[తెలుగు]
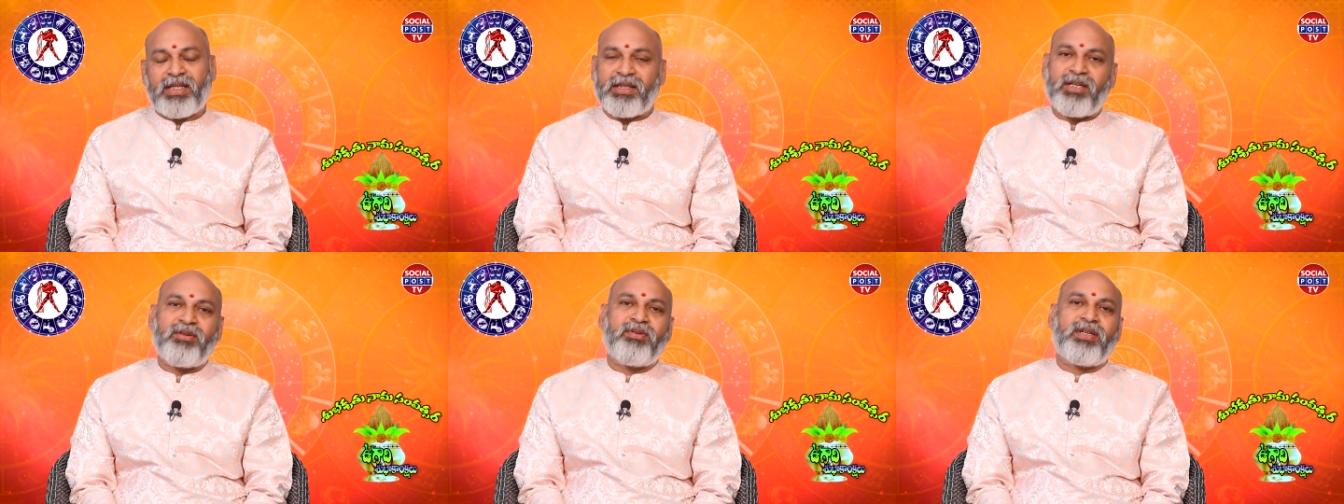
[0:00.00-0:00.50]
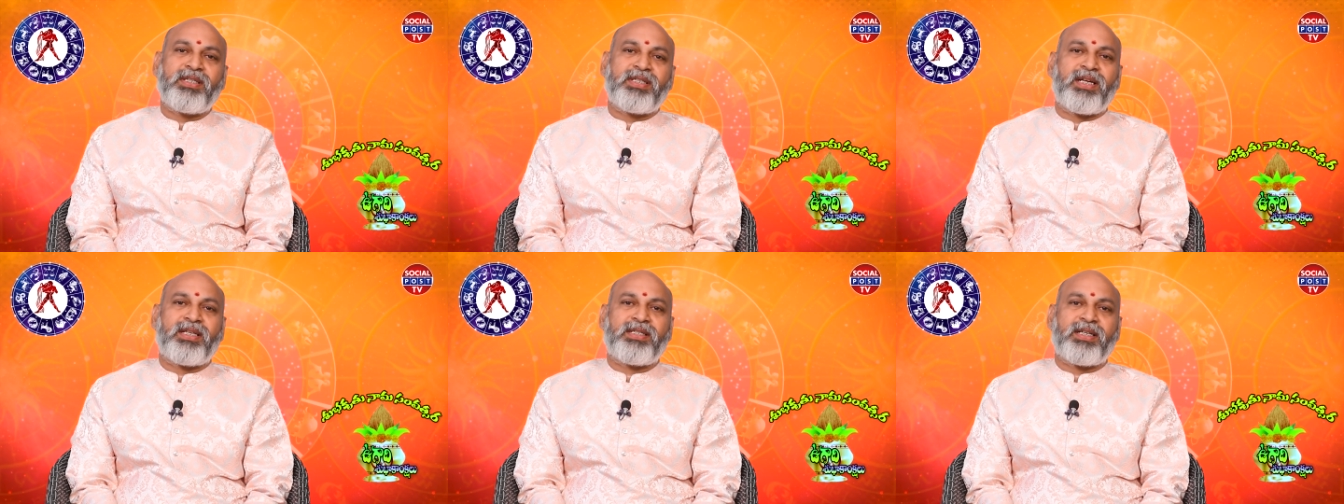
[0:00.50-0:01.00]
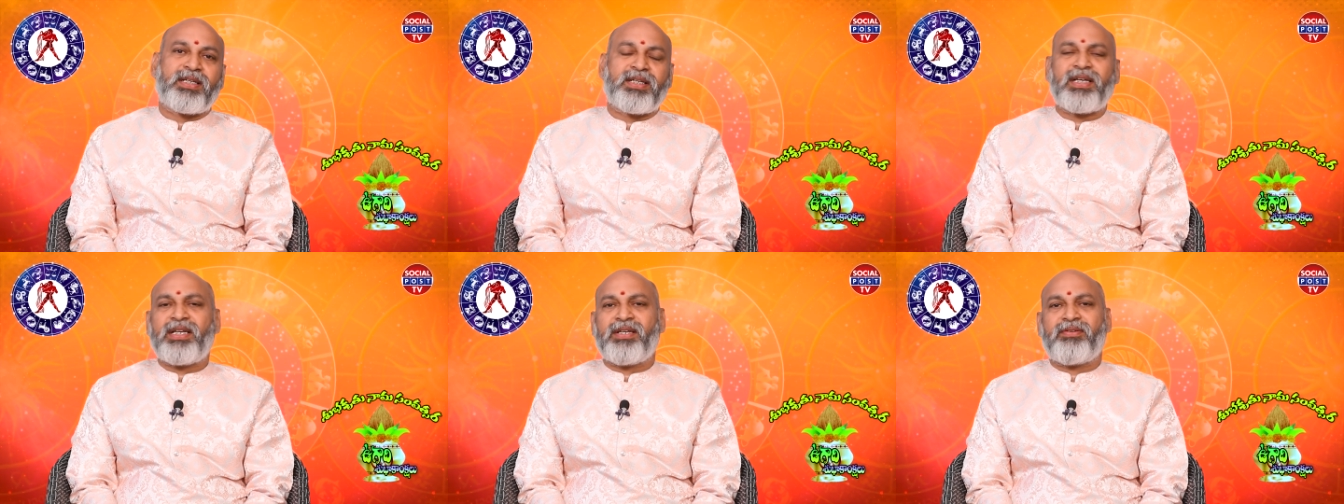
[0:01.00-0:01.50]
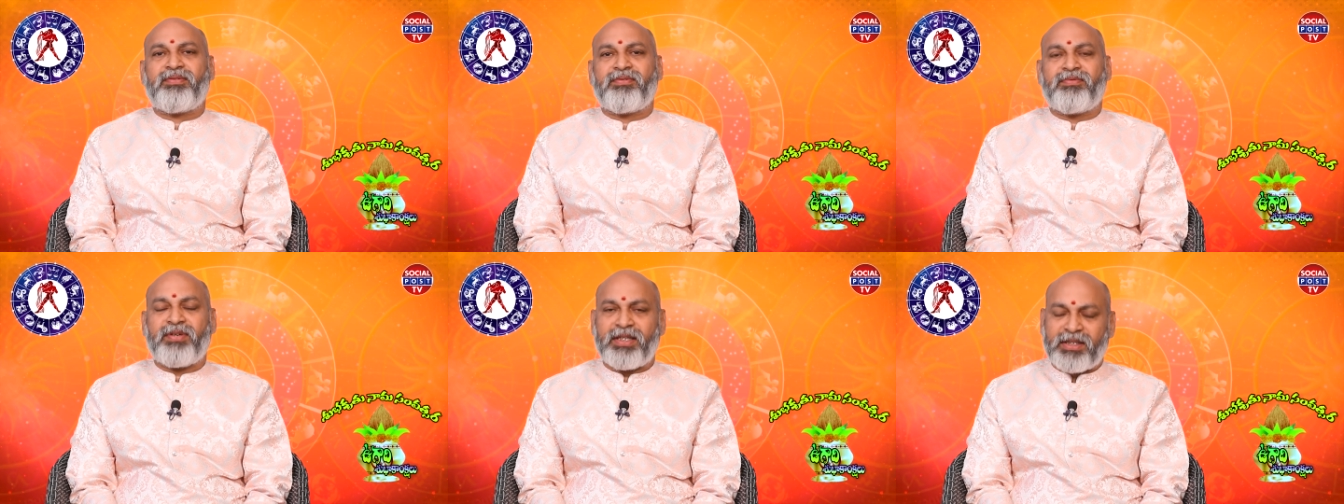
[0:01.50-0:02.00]
అందరూ కూడా చాలా చక్కటి
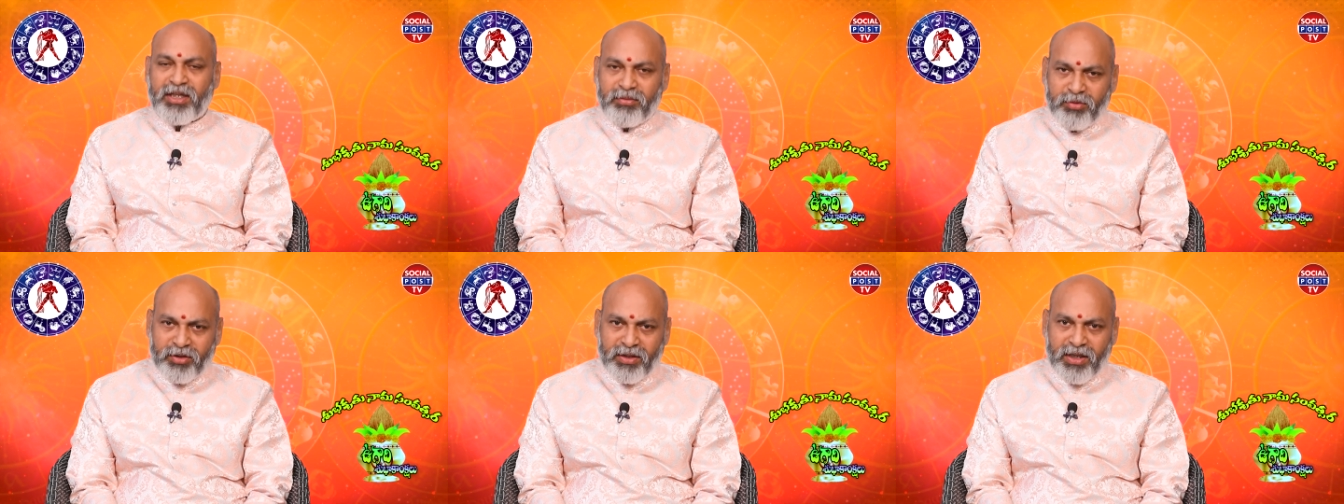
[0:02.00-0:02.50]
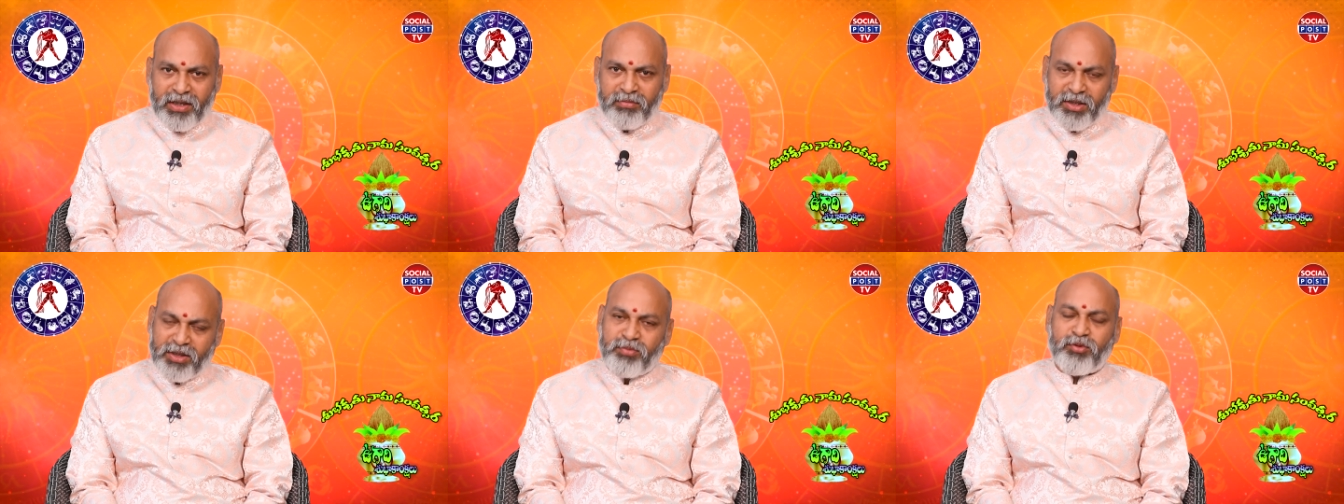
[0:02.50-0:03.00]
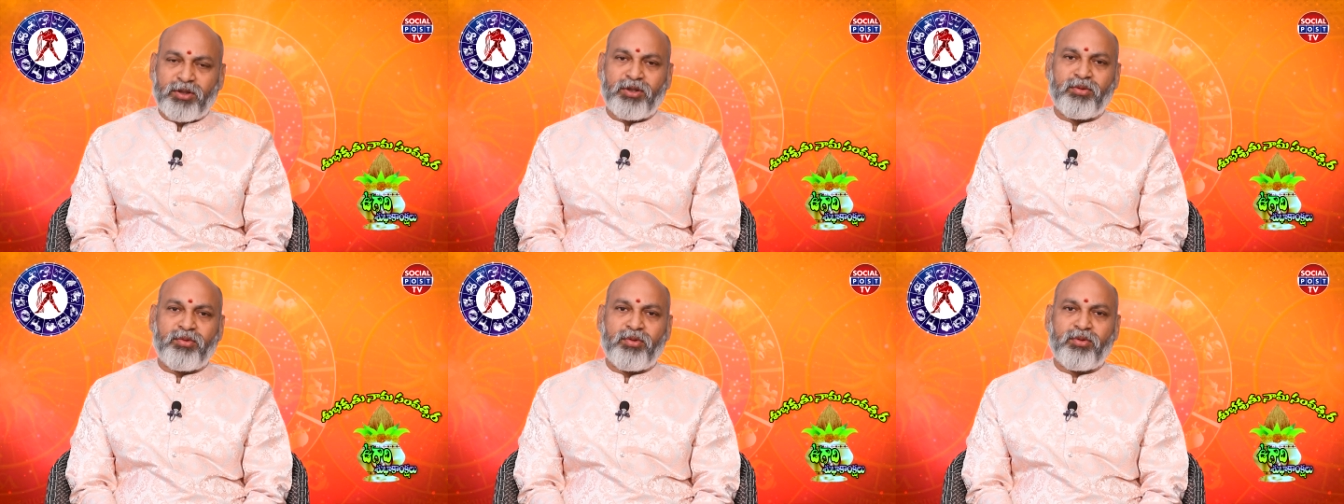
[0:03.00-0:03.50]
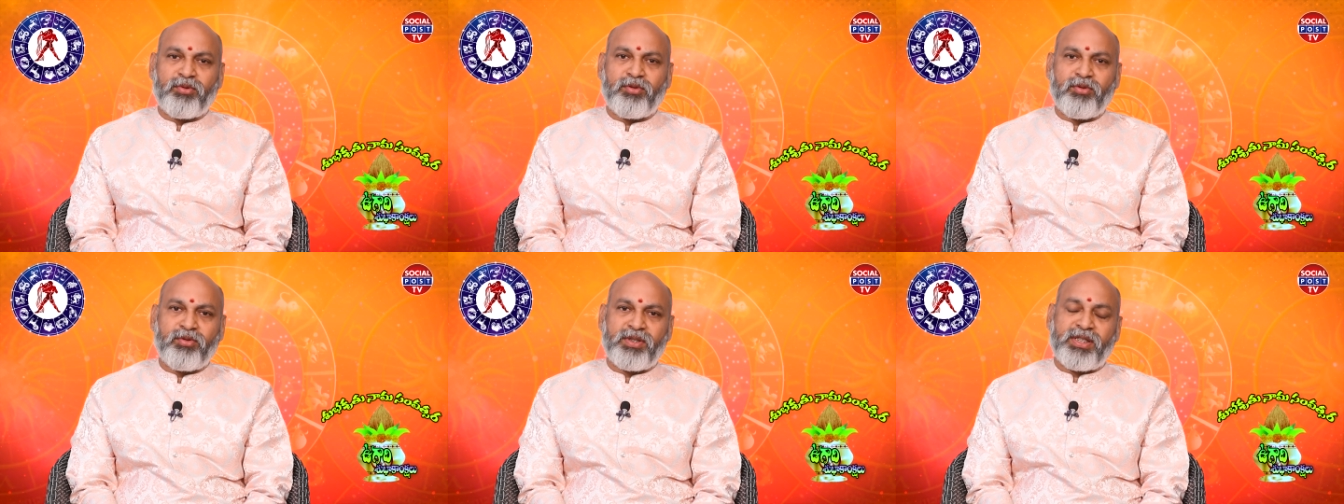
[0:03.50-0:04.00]
ఫలితాలు పొందాలని మనస్ఫూర్తిగా
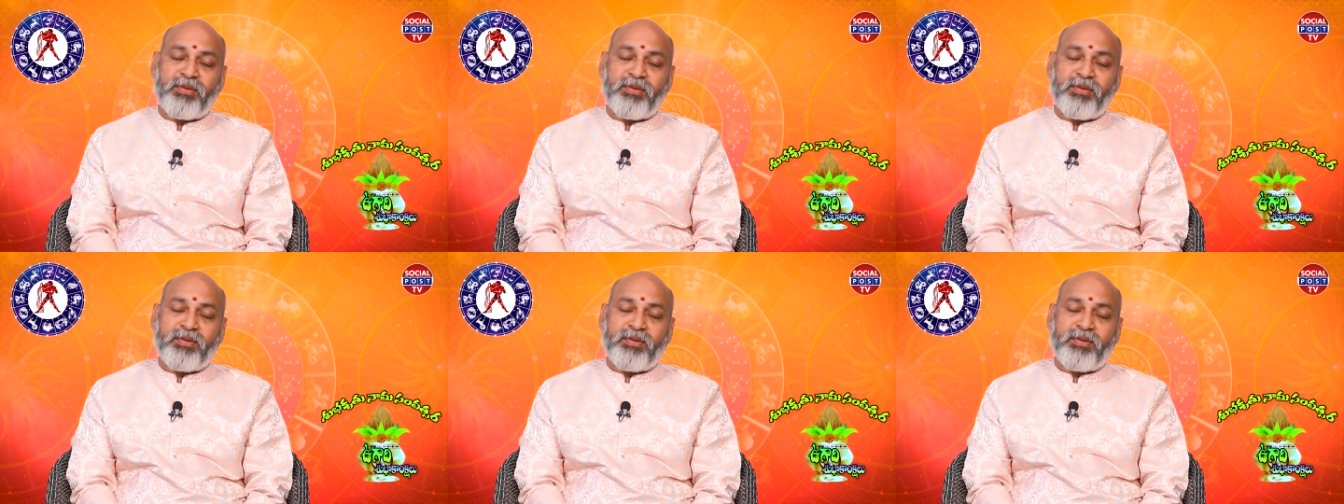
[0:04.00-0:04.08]
కోరుకుంటూ